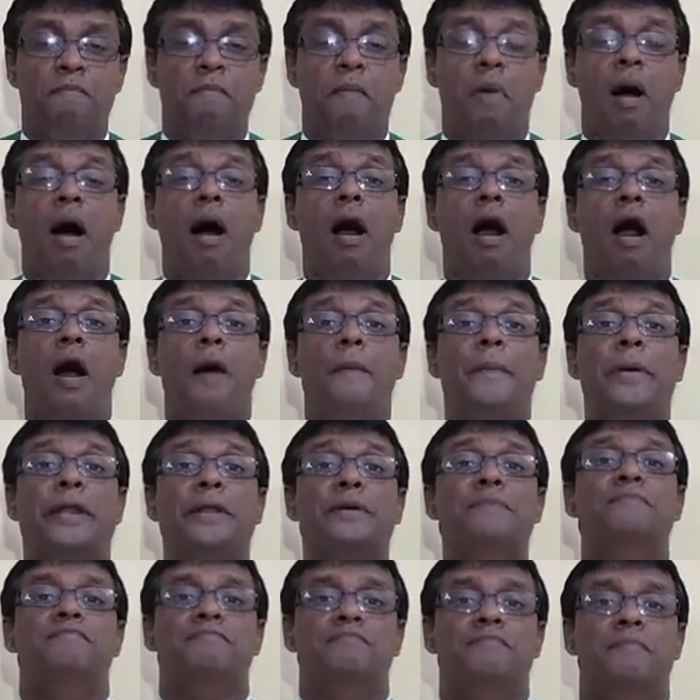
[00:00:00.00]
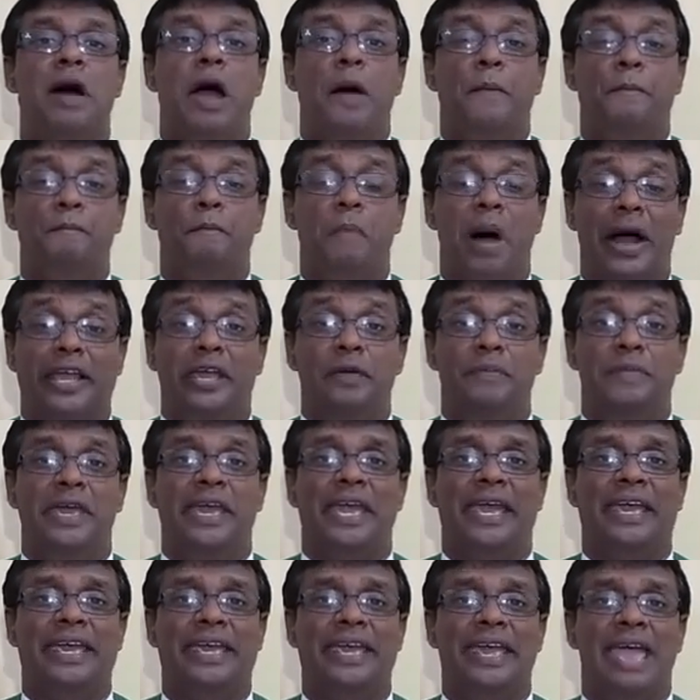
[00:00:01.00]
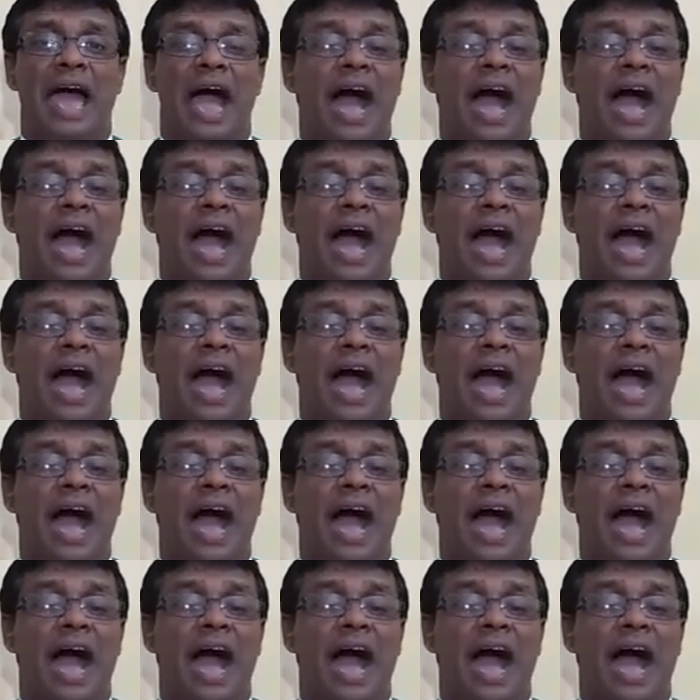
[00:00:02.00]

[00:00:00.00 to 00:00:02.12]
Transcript: மாபெரும் மகிமையை